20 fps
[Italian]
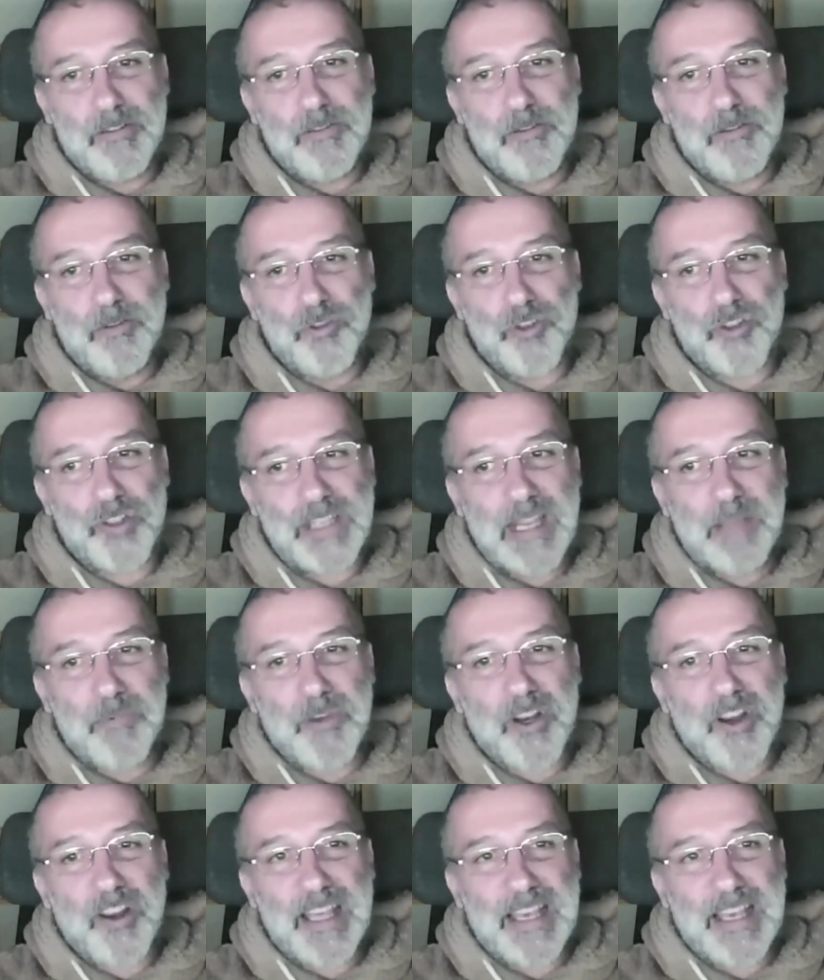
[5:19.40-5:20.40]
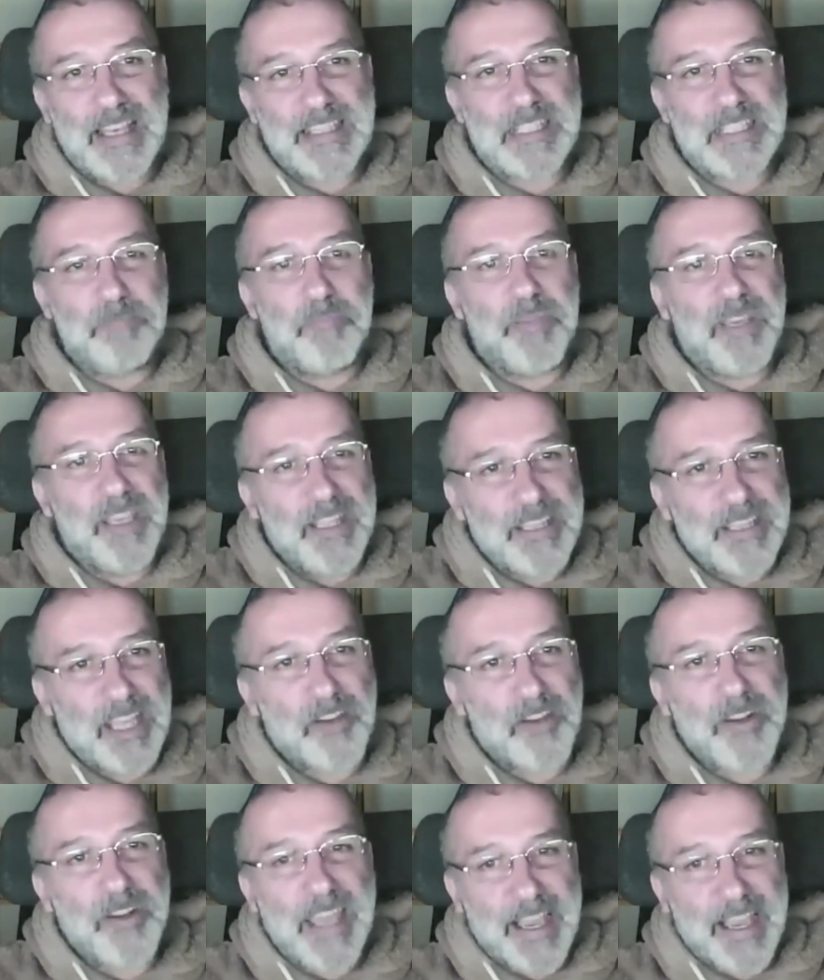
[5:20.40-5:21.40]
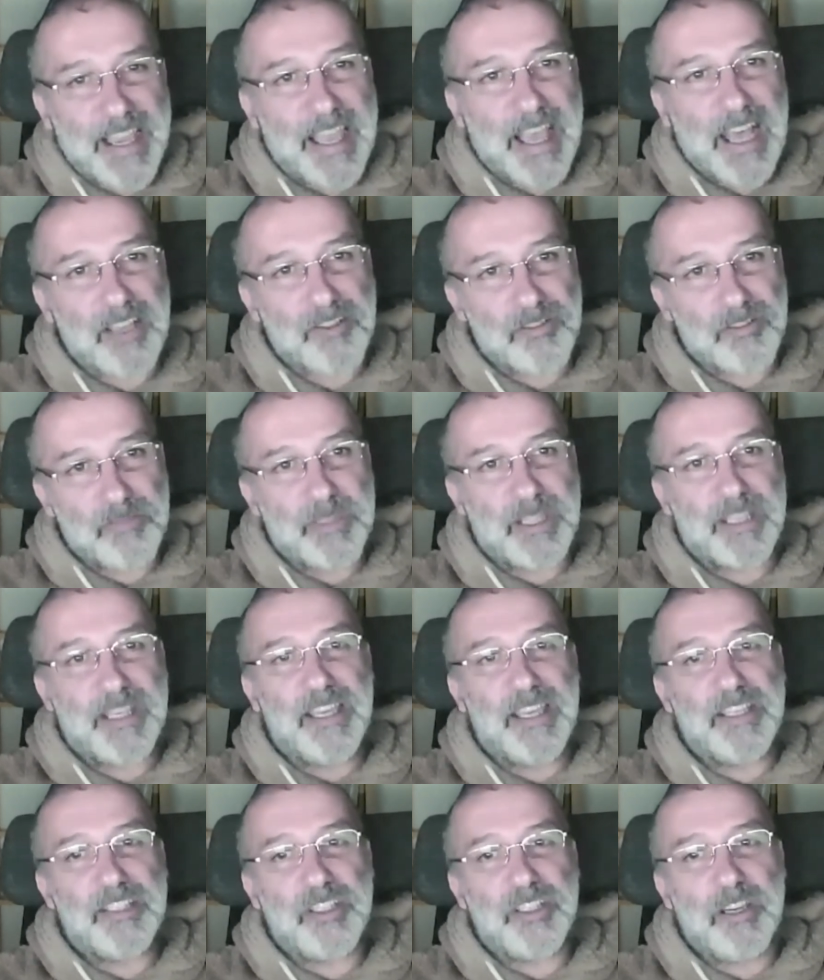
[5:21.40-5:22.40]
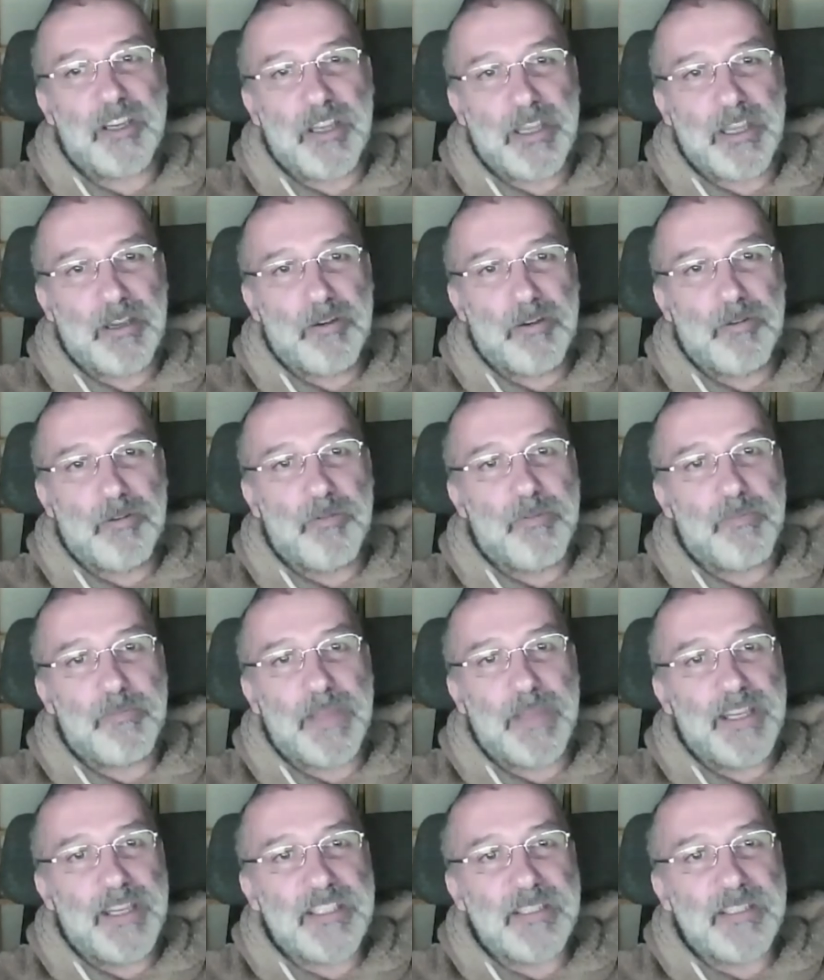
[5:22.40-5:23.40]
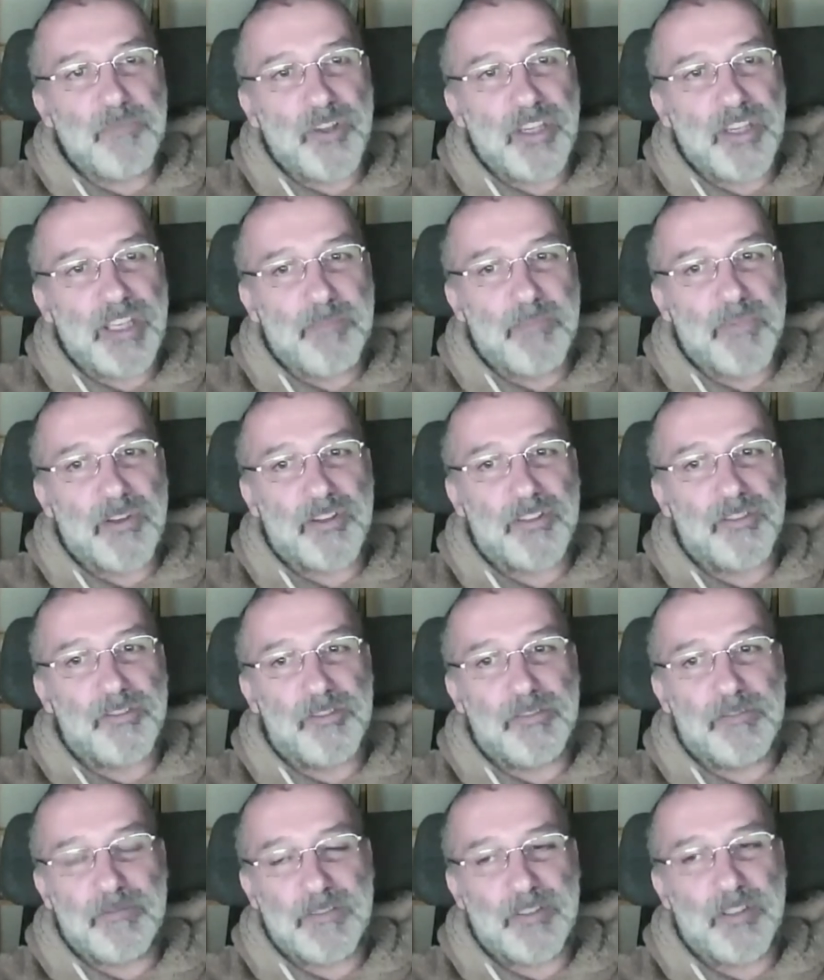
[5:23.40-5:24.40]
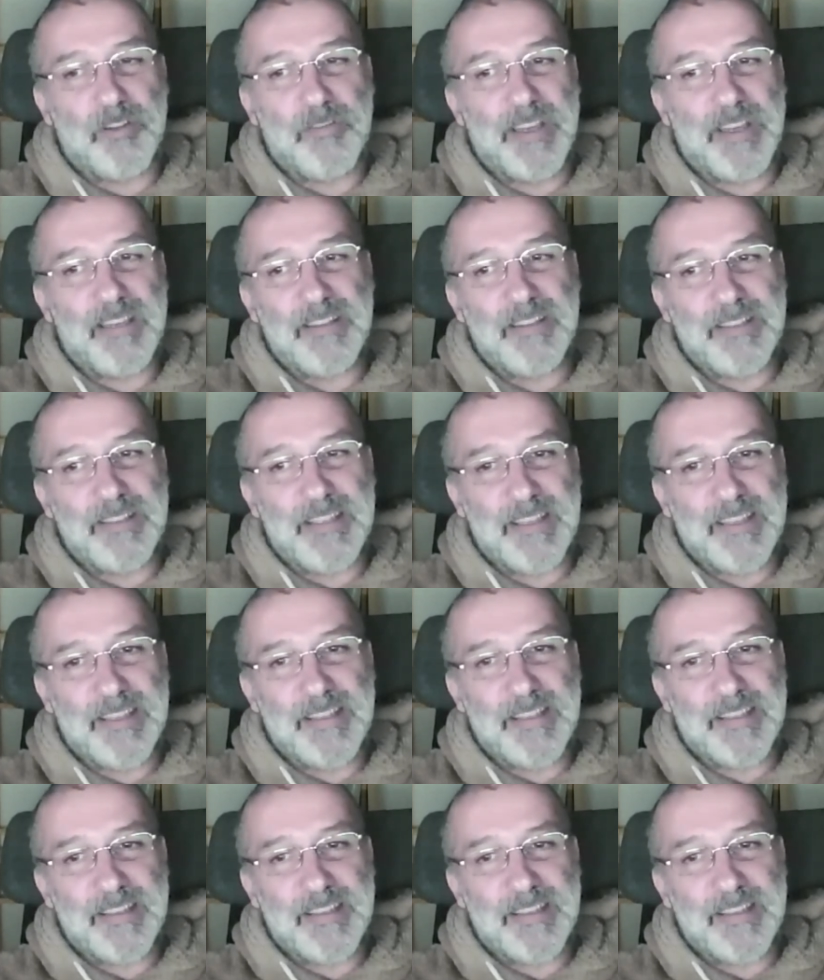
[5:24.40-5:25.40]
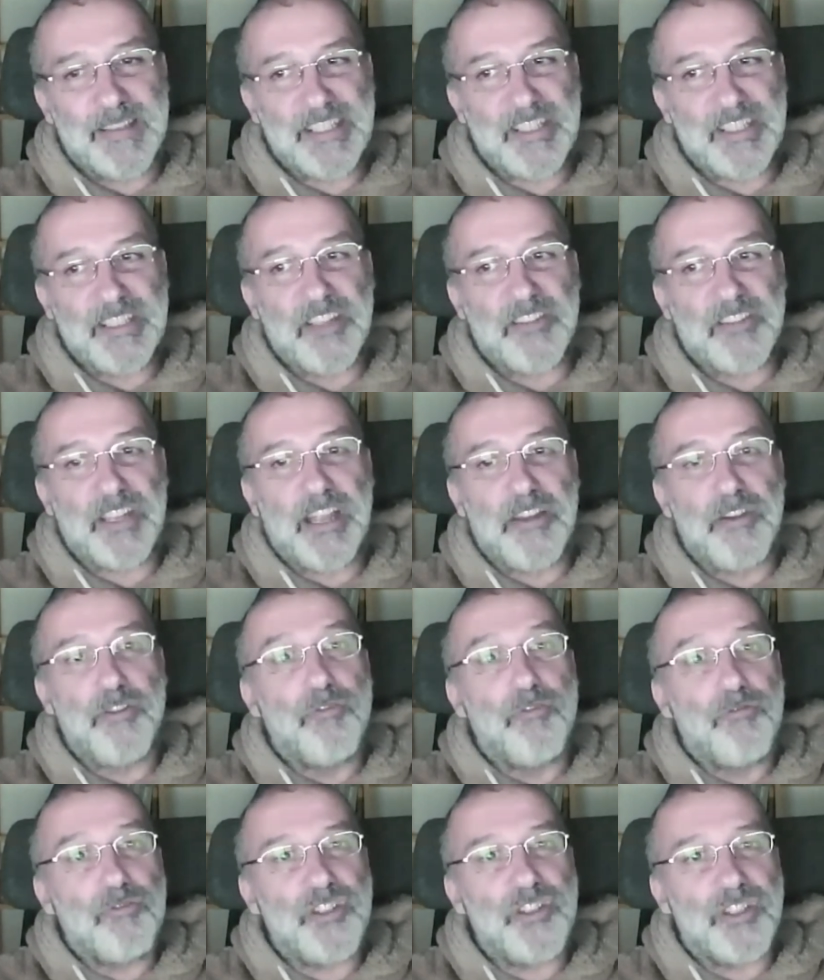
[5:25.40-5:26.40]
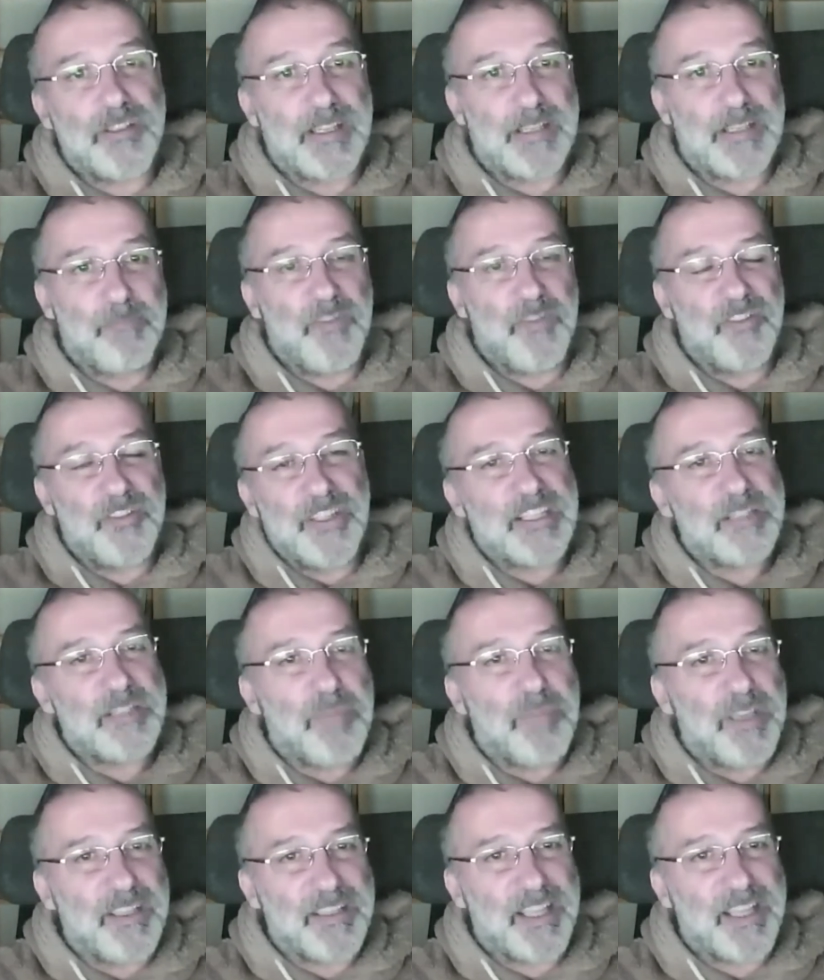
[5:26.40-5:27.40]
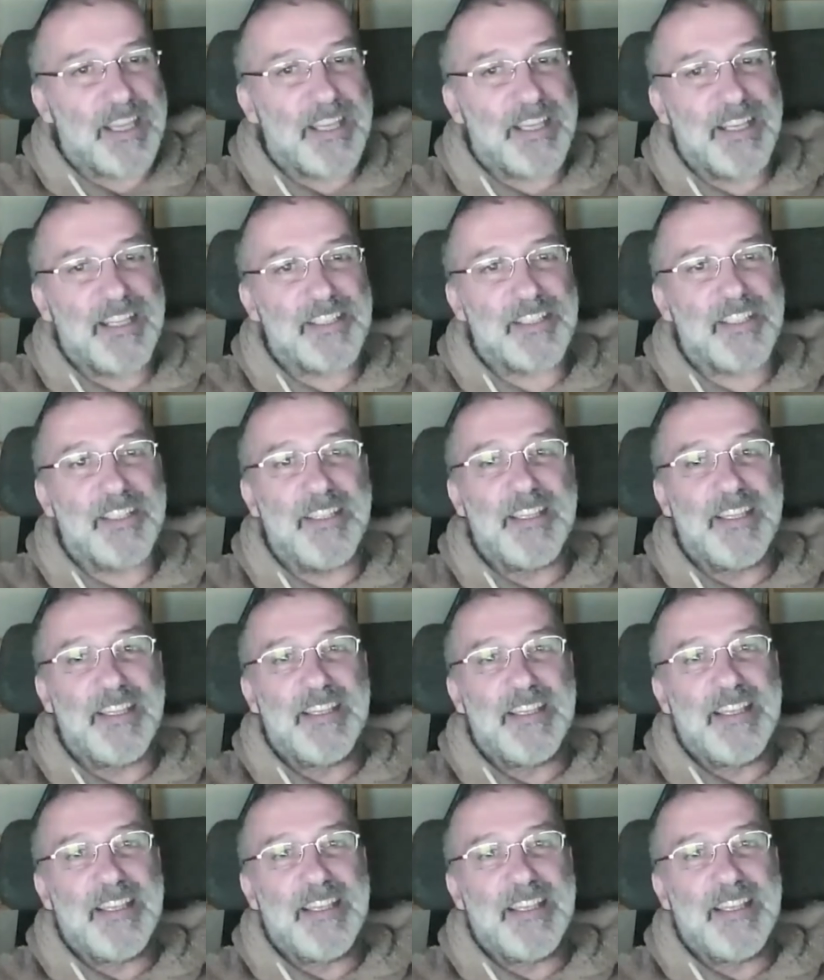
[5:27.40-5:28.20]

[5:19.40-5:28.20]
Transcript: l'uso della parola spinta non è a caso, perché c'è un bellissimo libro dove, eh, che si intitola Nudge, che vuol dire spinta in inglese,